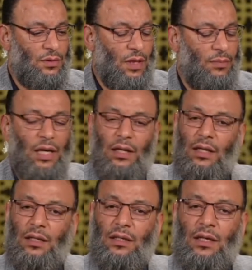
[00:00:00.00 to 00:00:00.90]
طب
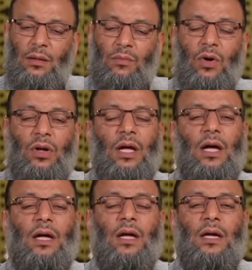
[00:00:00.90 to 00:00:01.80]
يلا بقول
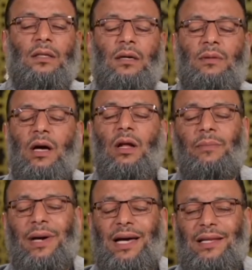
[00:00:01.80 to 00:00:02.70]
طب
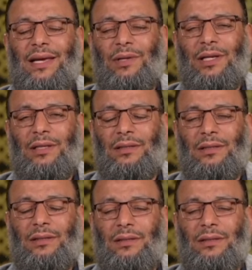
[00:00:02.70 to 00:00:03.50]
اللي معانا ده مين؟